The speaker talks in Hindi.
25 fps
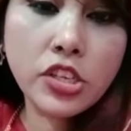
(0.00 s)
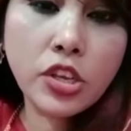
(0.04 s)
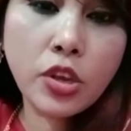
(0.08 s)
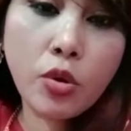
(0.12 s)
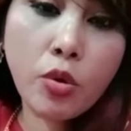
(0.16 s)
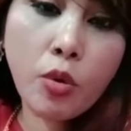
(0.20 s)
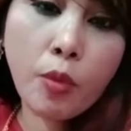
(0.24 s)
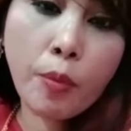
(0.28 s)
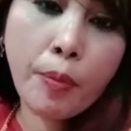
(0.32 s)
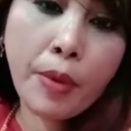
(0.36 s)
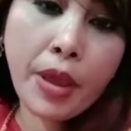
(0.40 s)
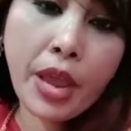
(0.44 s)
के
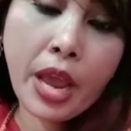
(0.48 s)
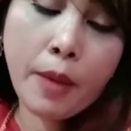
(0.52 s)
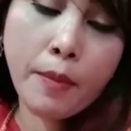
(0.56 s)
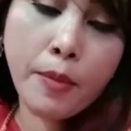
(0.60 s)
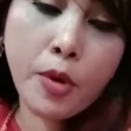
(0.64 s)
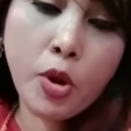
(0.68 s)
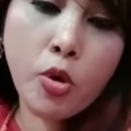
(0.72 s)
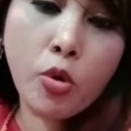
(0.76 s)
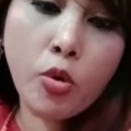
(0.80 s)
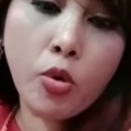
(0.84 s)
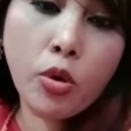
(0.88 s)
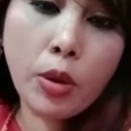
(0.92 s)
रूप में हम
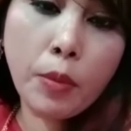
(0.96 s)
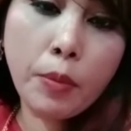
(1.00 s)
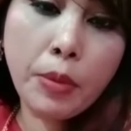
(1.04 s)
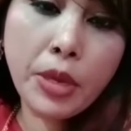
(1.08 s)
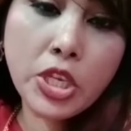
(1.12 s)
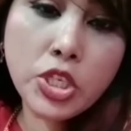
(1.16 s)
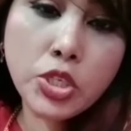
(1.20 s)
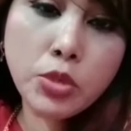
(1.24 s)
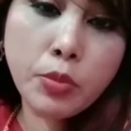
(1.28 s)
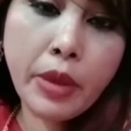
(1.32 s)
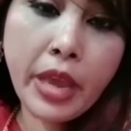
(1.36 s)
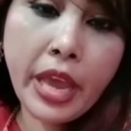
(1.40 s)
लोगों के
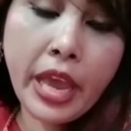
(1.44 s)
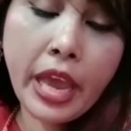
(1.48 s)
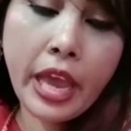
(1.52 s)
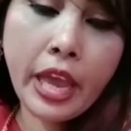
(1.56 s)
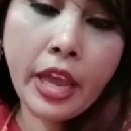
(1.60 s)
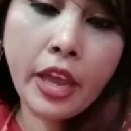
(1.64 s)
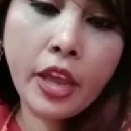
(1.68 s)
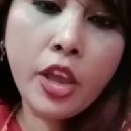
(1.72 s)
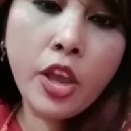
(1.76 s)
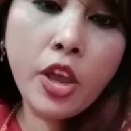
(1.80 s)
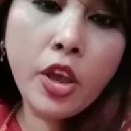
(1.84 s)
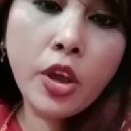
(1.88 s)
बीच में है